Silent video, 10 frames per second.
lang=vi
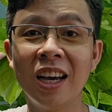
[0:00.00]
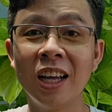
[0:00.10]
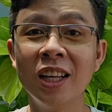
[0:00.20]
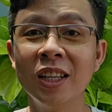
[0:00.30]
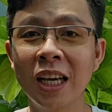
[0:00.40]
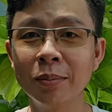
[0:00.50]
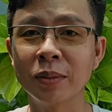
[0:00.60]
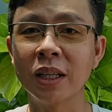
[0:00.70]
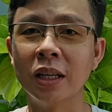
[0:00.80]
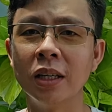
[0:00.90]
hello anh em
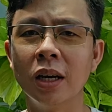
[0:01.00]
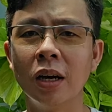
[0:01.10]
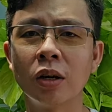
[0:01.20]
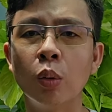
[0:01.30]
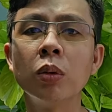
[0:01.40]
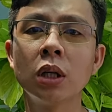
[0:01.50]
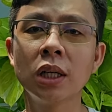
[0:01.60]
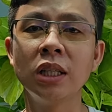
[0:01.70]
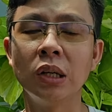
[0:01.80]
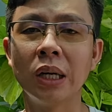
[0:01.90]
thì à, cũng có
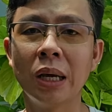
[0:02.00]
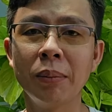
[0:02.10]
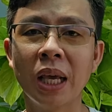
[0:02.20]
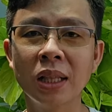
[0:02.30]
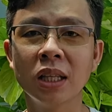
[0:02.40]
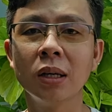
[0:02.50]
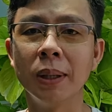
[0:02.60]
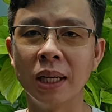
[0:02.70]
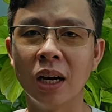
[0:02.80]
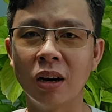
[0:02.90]
rất nhiều anh em nhắn tin cho
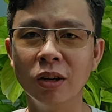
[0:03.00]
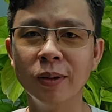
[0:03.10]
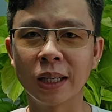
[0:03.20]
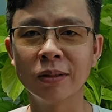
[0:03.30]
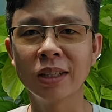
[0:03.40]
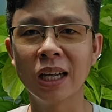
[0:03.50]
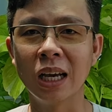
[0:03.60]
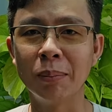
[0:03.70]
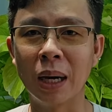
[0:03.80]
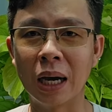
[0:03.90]
mình hỏi về cái vấn
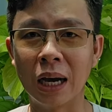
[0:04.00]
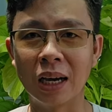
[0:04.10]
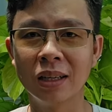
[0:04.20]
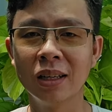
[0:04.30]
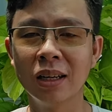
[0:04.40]
đề mà